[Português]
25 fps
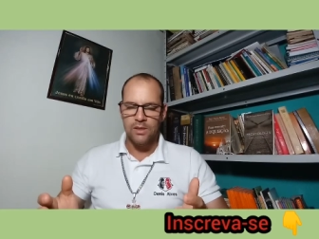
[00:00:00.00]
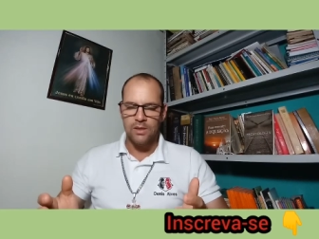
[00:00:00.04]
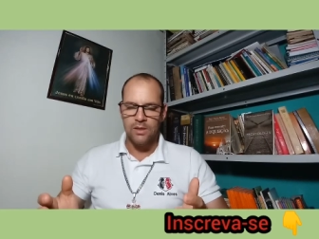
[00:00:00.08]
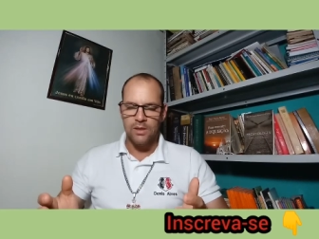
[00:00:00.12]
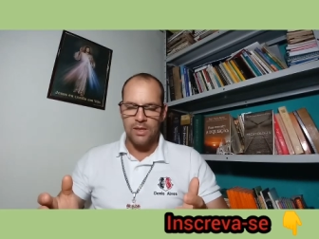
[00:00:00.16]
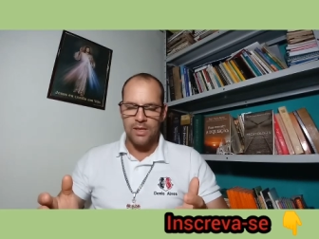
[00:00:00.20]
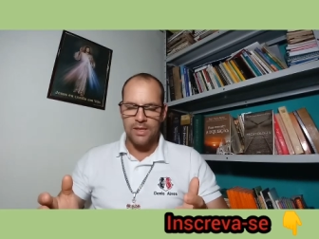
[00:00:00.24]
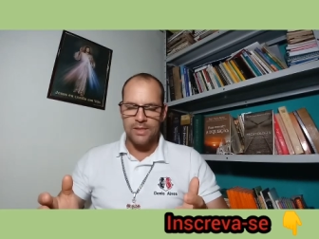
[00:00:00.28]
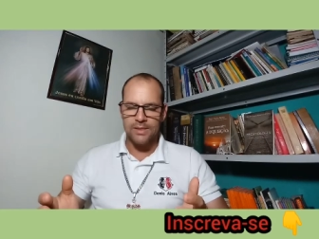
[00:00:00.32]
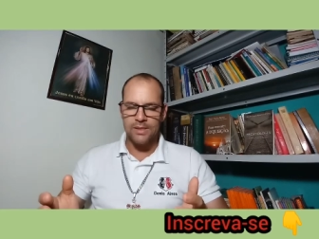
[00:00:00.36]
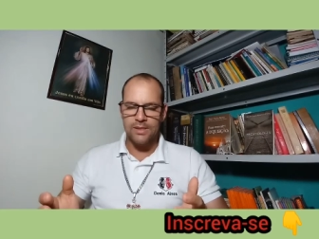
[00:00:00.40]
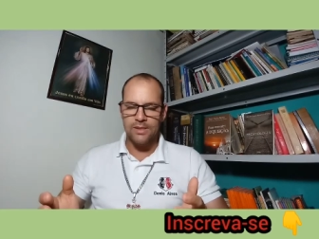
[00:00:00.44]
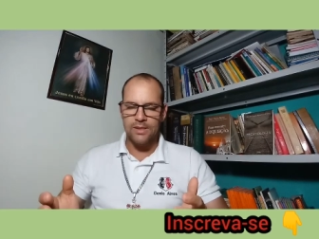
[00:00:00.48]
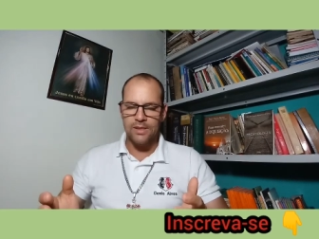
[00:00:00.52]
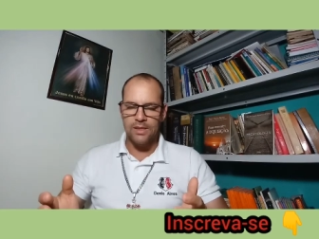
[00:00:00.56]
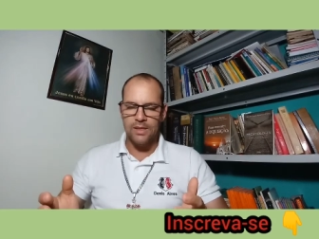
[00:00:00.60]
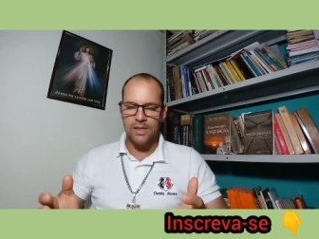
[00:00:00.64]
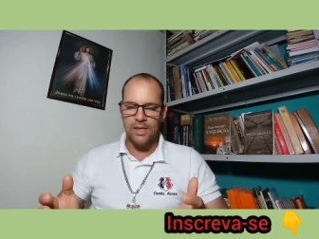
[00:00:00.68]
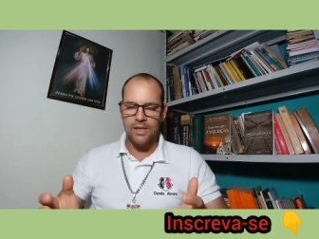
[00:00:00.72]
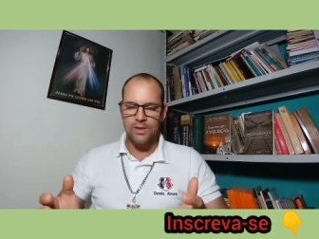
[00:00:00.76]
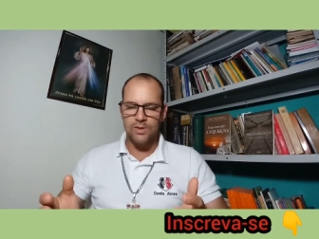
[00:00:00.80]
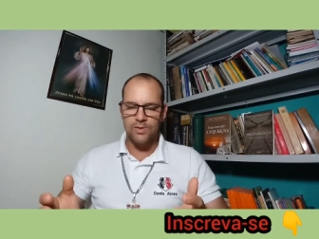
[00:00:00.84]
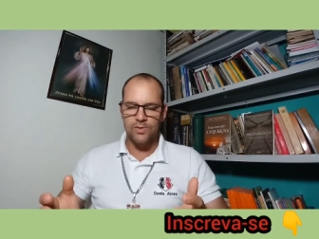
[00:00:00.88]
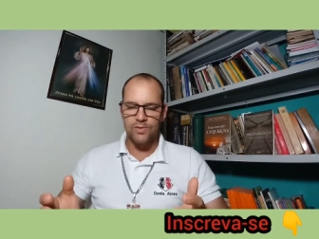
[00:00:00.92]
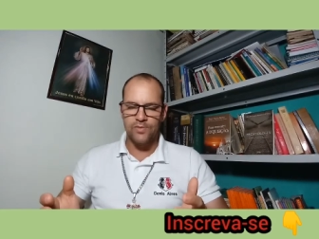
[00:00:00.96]
e acende
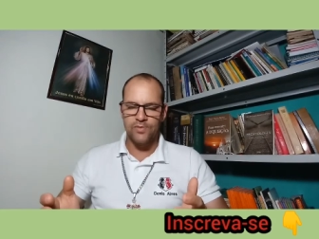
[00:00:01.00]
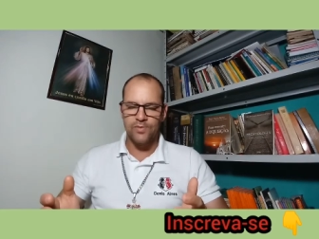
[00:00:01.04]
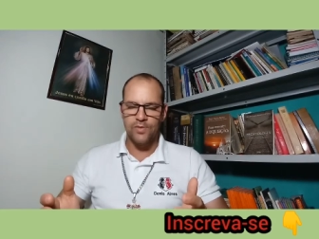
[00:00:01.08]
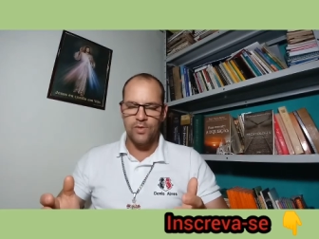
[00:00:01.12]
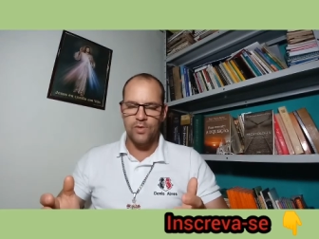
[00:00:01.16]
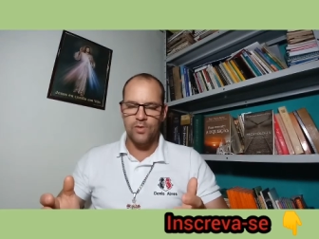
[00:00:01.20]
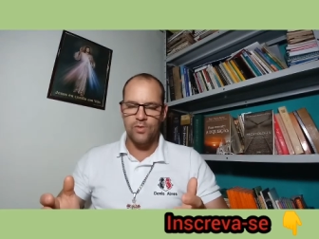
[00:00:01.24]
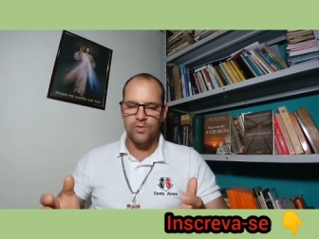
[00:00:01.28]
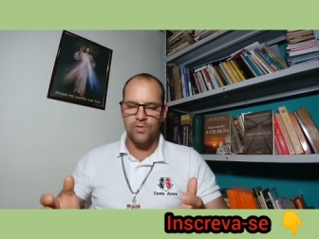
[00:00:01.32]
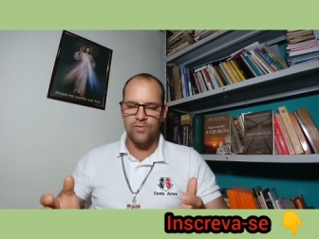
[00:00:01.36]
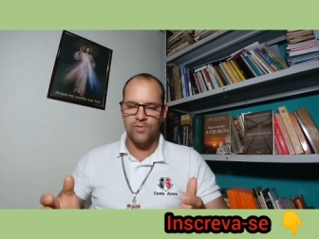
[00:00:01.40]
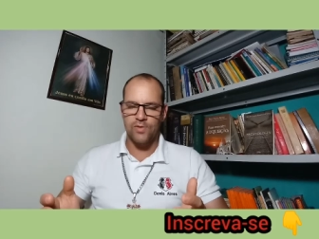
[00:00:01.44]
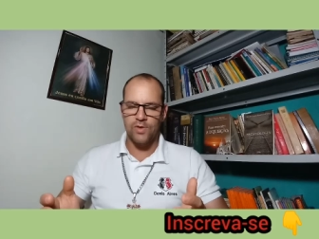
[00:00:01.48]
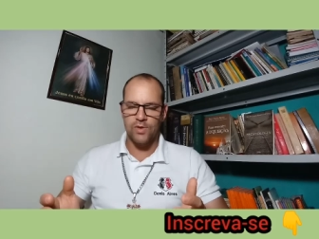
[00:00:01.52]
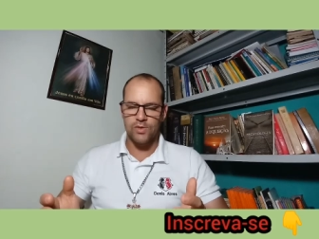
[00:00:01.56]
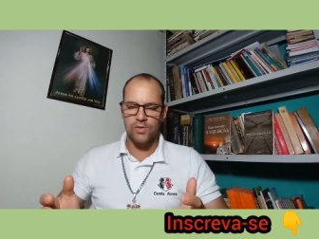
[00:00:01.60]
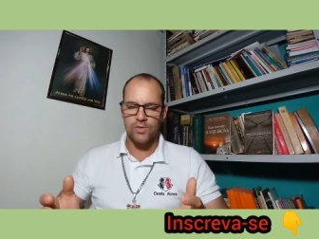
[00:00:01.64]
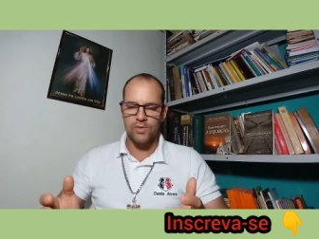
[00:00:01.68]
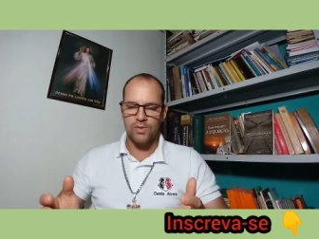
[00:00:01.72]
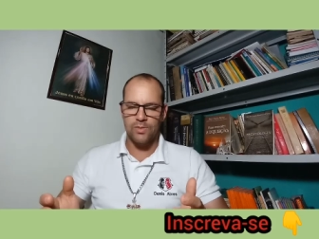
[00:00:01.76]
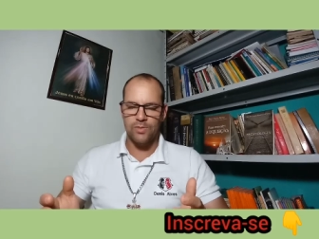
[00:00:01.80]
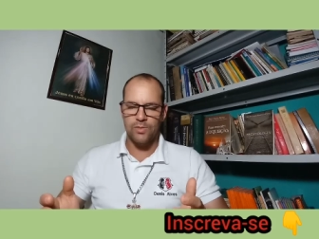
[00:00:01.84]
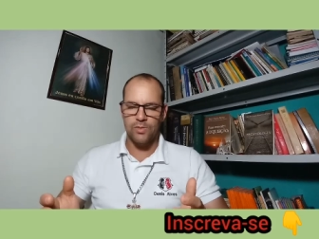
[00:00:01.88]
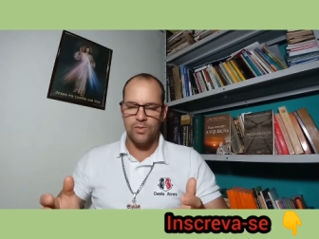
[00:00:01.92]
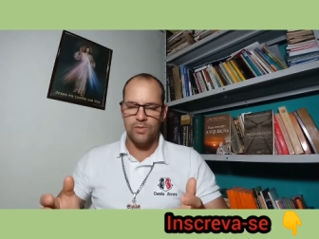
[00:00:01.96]
neles o fogo do
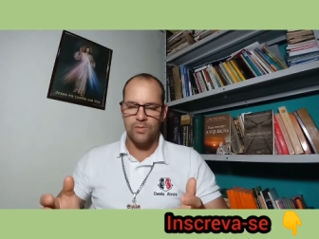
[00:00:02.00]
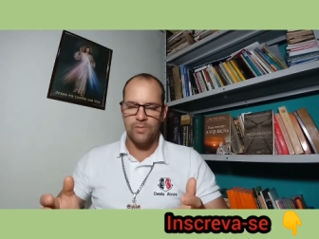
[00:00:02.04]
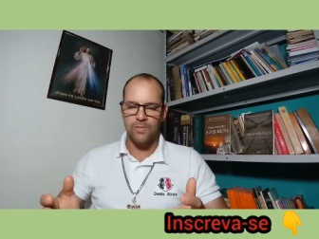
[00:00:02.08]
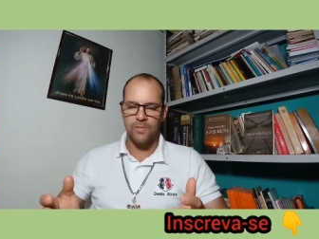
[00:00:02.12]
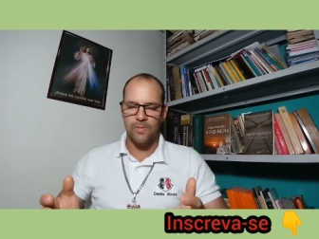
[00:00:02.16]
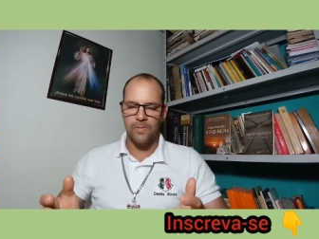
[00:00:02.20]
vosso amor.